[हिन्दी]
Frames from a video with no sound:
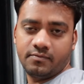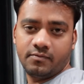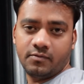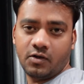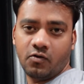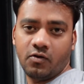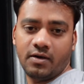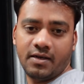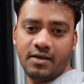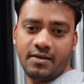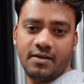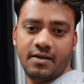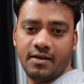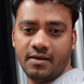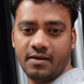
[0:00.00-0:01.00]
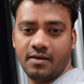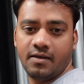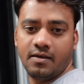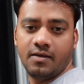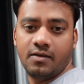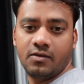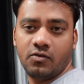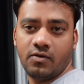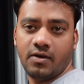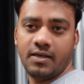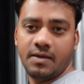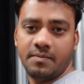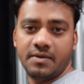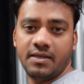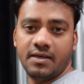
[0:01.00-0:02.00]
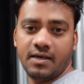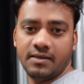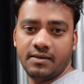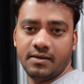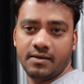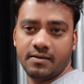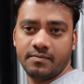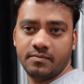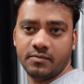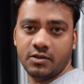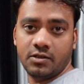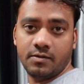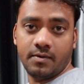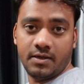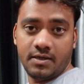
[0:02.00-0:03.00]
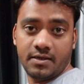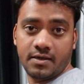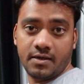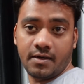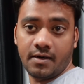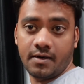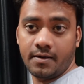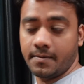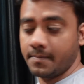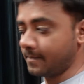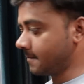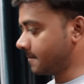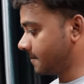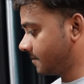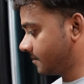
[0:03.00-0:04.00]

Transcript: रिकॉर्ड करी जाएंगी तो गाय अभी दिखाते हैं किसी वानी क्या कर रही हैं